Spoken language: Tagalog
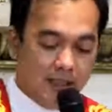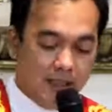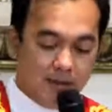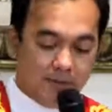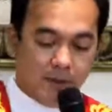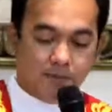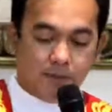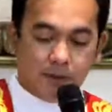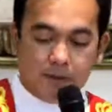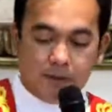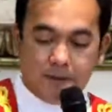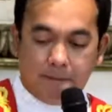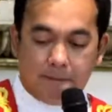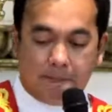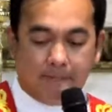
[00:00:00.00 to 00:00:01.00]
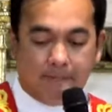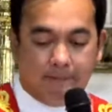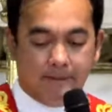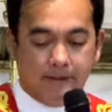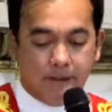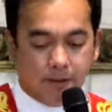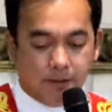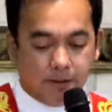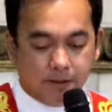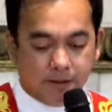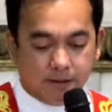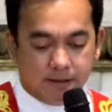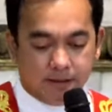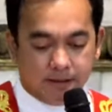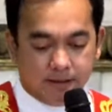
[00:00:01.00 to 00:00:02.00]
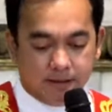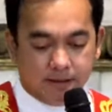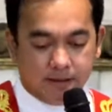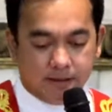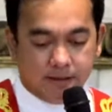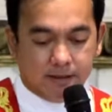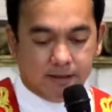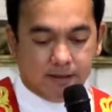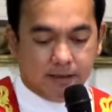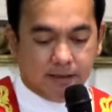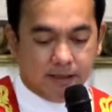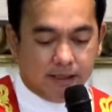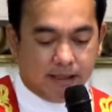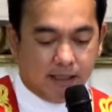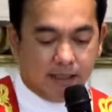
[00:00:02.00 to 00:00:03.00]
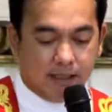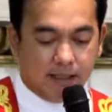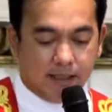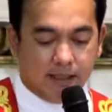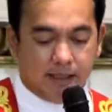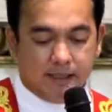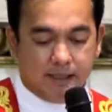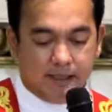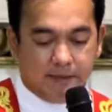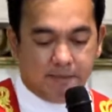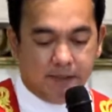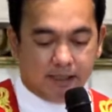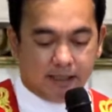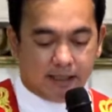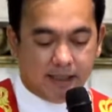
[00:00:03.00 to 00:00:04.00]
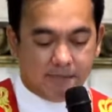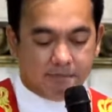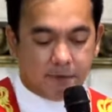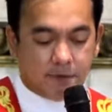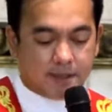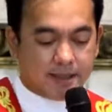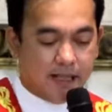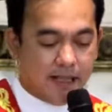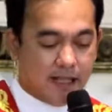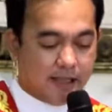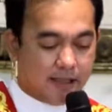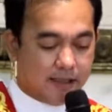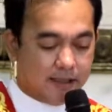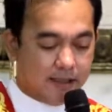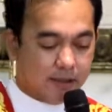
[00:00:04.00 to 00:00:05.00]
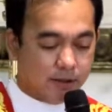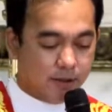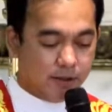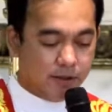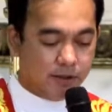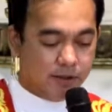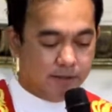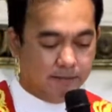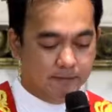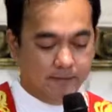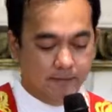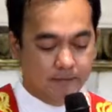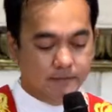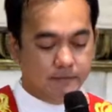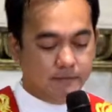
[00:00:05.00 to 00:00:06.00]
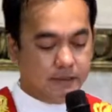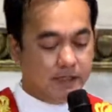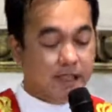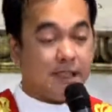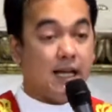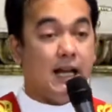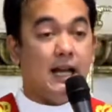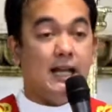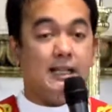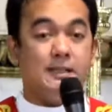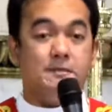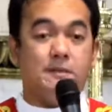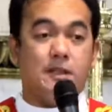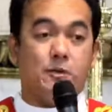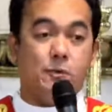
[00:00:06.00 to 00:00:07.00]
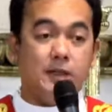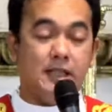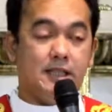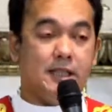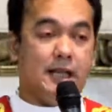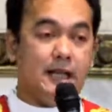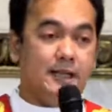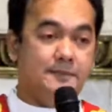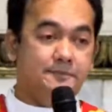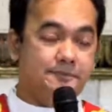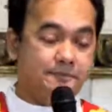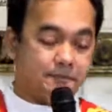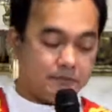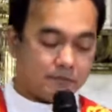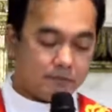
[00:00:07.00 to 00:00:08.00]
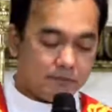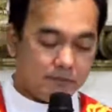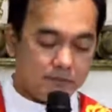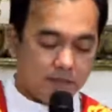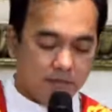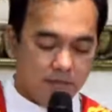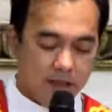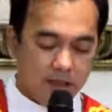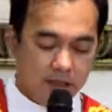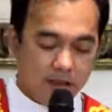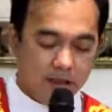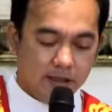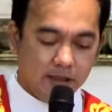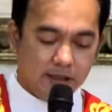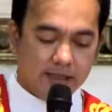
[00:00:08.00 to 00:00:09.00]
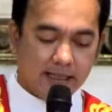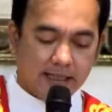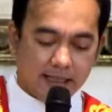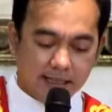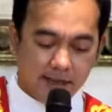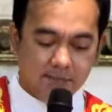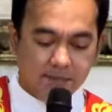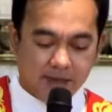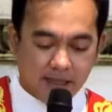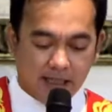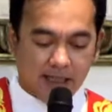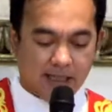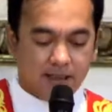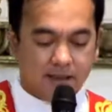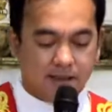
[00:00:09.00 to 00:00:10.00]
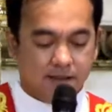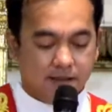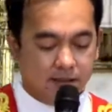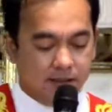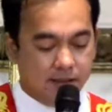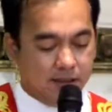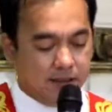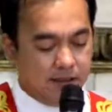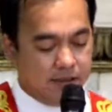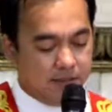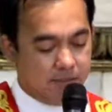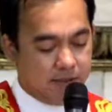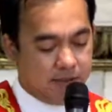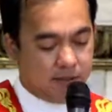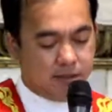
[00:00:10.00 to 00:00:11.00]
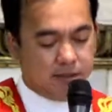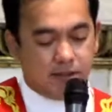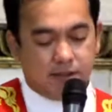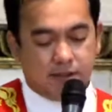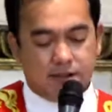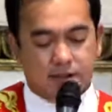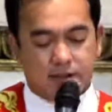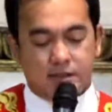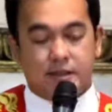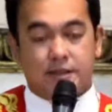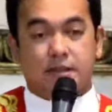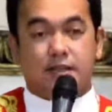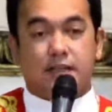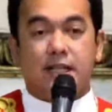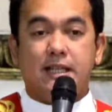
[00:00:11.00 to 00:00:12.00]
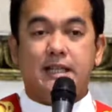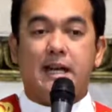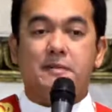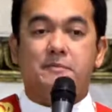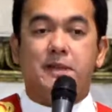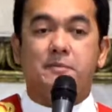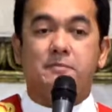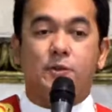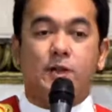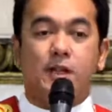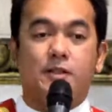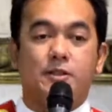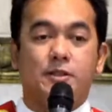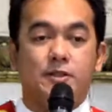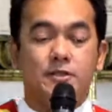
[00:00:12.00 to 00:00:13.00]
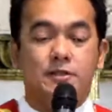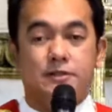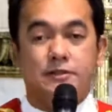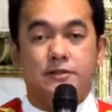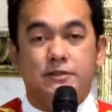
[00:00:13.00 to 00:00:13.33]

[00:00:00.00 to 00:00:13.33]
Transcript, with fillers: Alam niyo po, nung uh, ibinigay po sa akin itong ika-anim na wika, naganap na, medyo nahirapan po akong